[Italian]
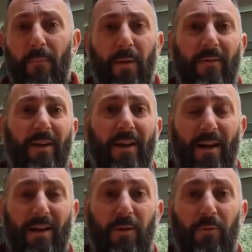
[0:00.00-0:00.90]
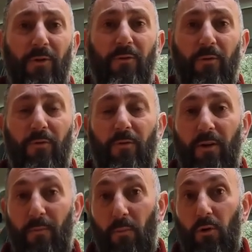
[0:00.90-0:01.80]
e per avere anche
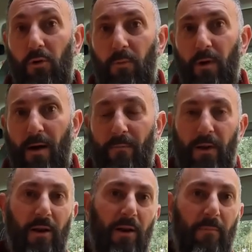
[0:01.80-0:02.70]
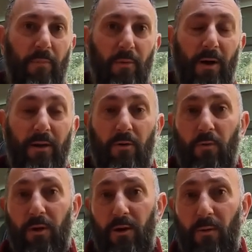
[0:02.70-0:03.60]
un'escursione molto più ampia del pneumatico,
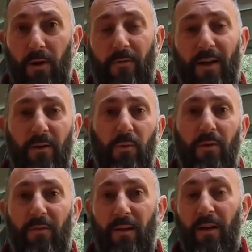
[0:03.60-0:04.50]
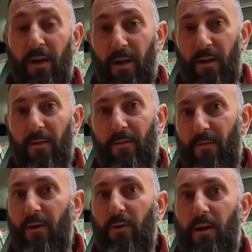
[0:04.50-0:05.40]
quindi quando va in twist riesco
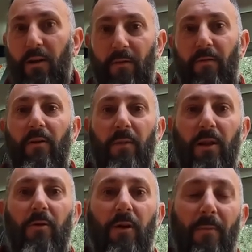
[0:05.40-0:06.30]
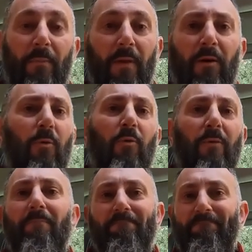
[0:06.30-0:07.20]
ad avere una trazione migliore.
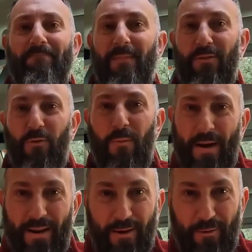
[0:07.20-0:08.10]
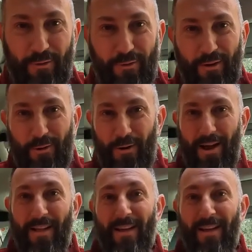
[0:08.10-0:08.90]
Comunque lasciamo perdere questo settore